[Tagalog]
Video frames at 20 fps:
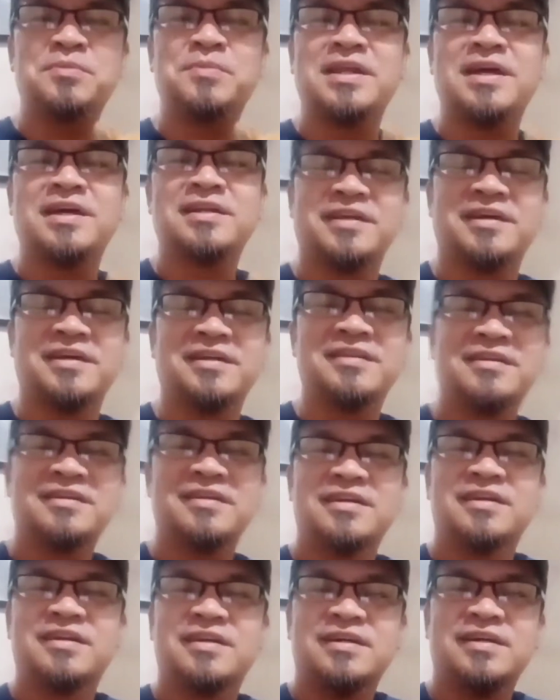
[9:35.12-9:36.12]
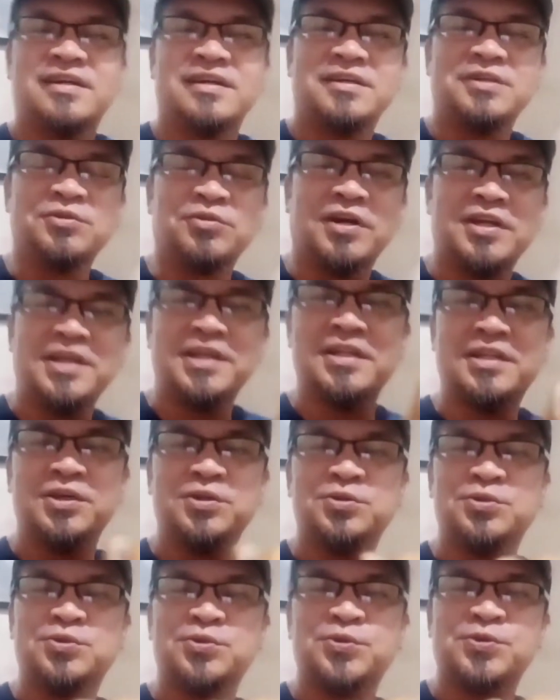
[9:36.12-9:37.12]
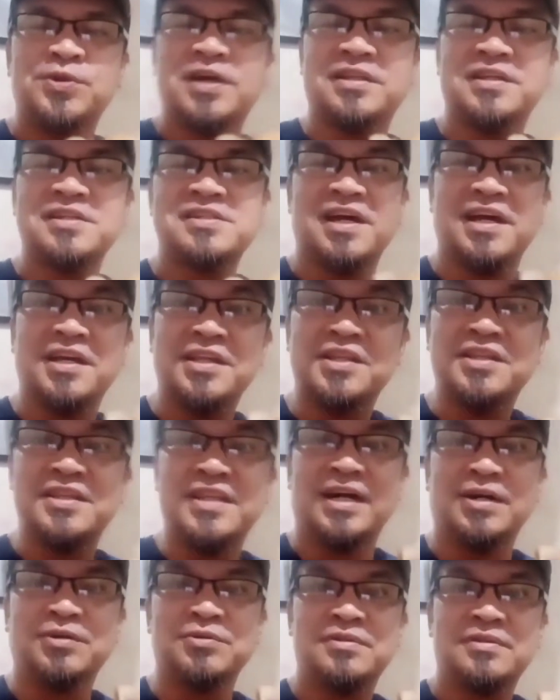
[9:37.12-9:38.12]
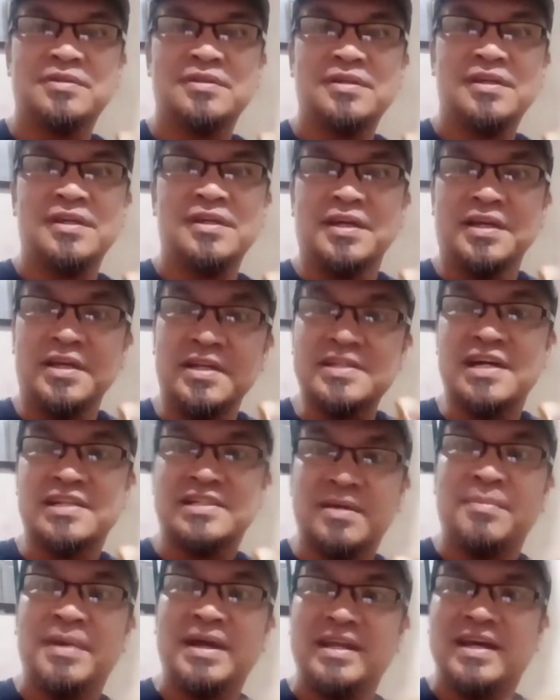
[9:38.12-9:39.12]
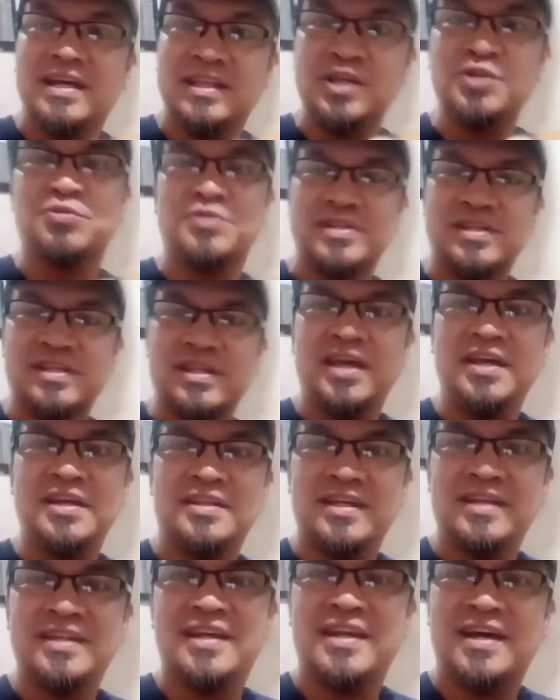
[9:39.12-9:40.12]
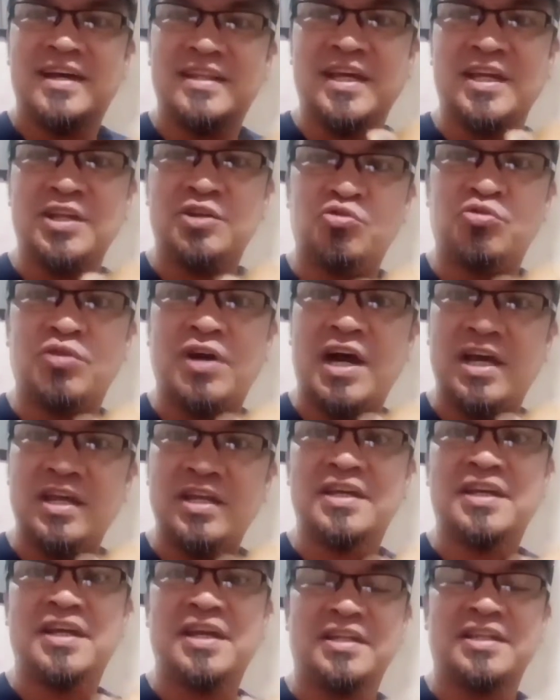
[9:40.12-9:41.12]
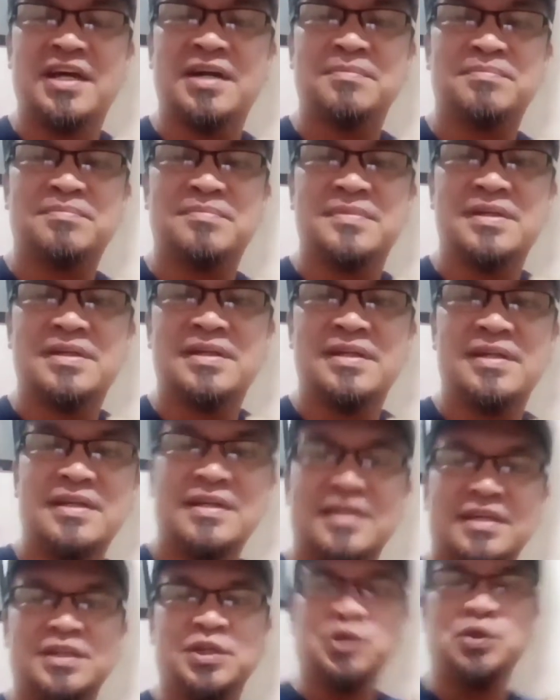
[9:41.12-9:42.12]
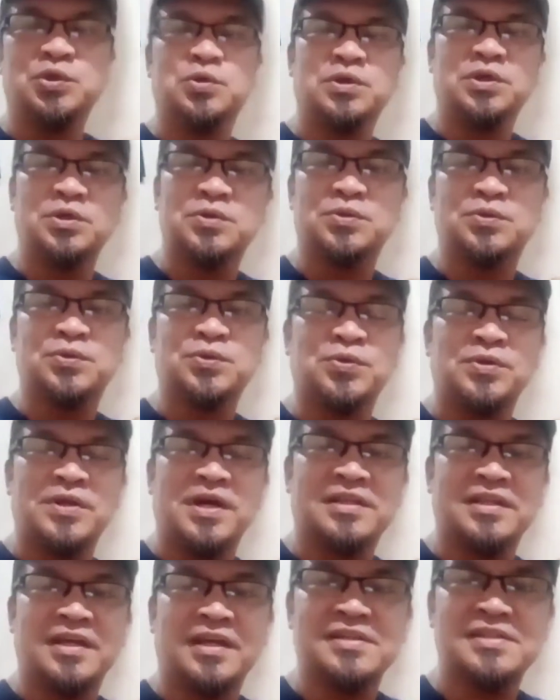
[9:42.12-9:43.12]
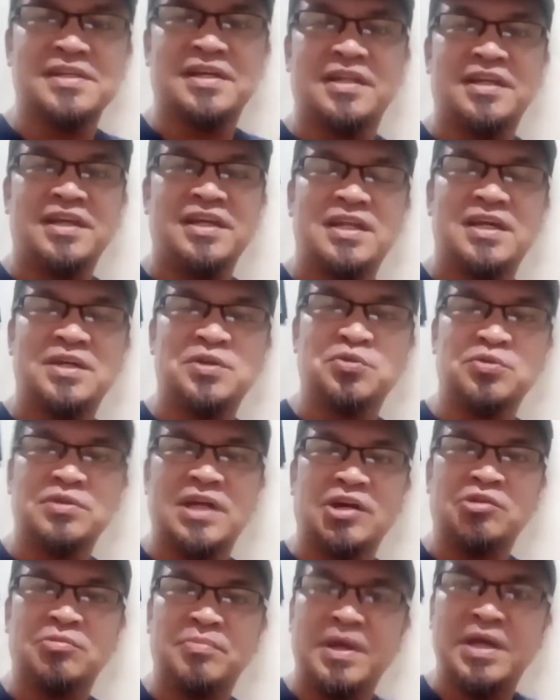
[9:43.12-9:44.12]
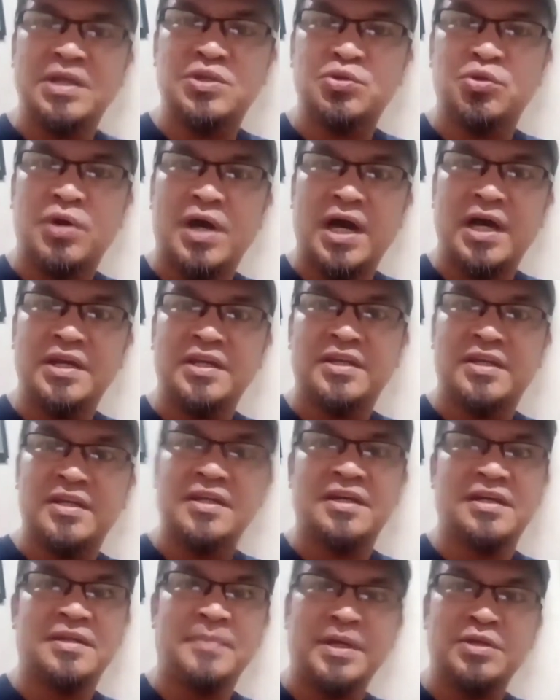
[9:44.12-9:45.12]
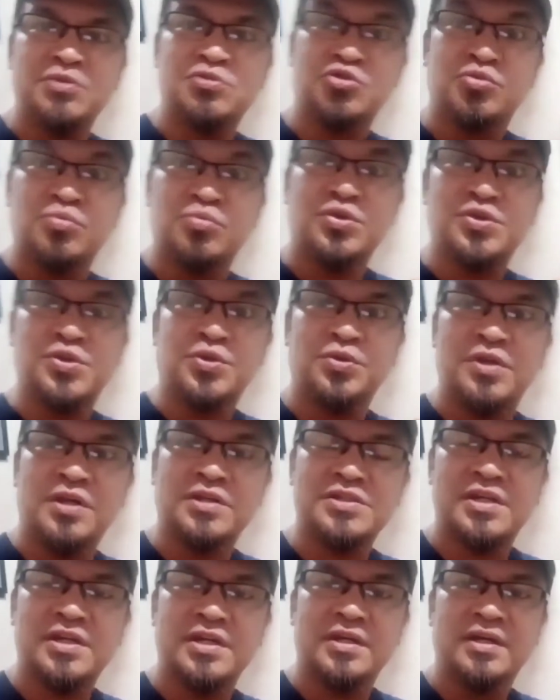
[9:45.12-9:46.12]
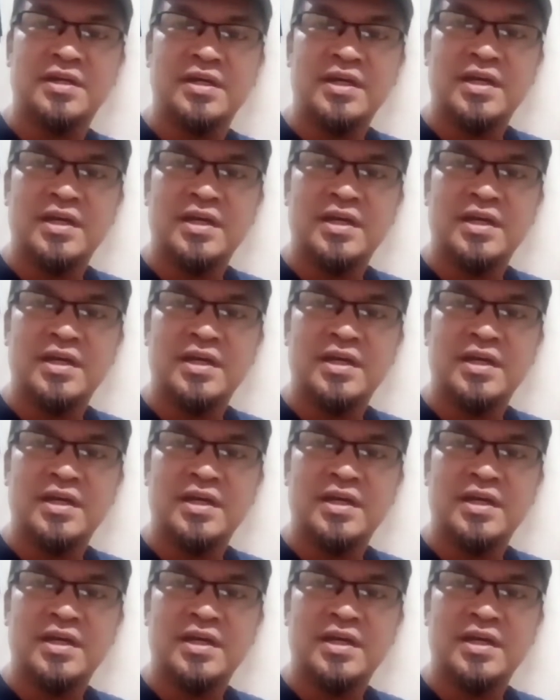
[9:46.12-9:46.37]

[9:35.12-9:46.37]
naman natin, yung kanina tinuturo natin sa kanyang down, isasabay natin yung stay. Tingnan natin kung kaya niyang i-adapt yung ituturo natin. Kasi kanina yung down, medyo kaya niya na eh. Medyo sumusunod na siya eh.